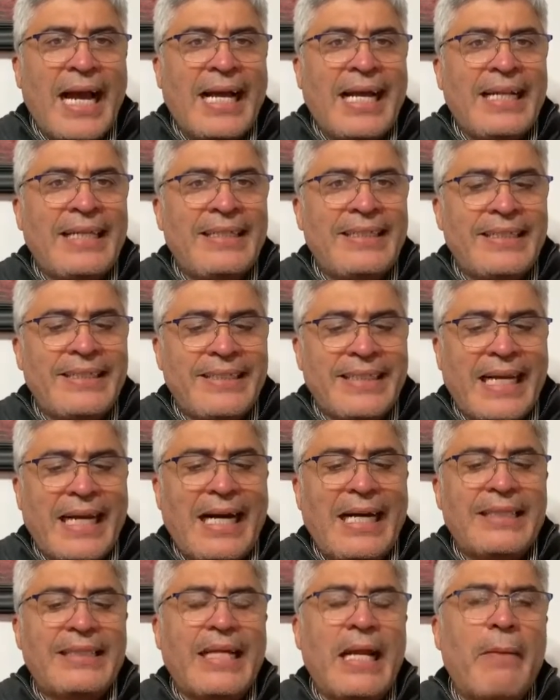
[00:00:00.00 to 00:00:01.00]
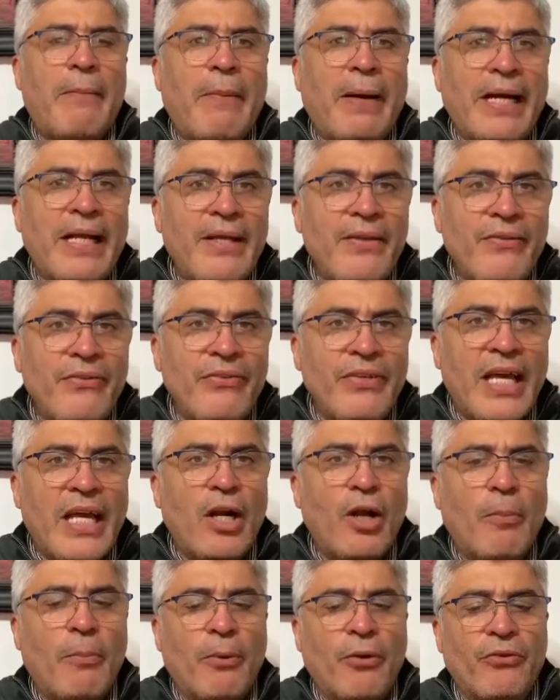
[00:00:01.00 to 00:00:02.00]
a garantizar la transparencia
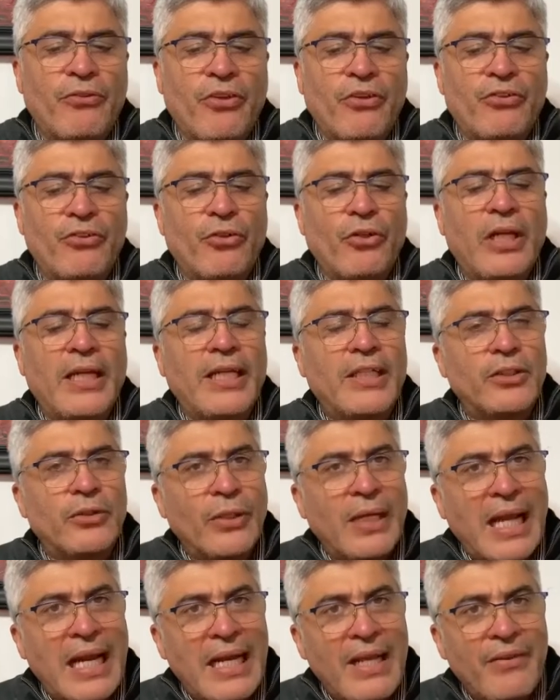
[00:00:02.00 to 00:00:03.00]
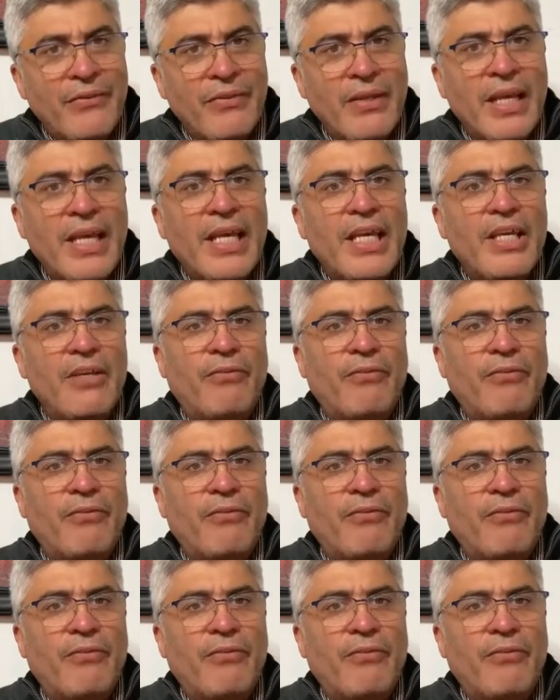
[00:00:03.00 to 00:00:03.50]
en los procesos electorales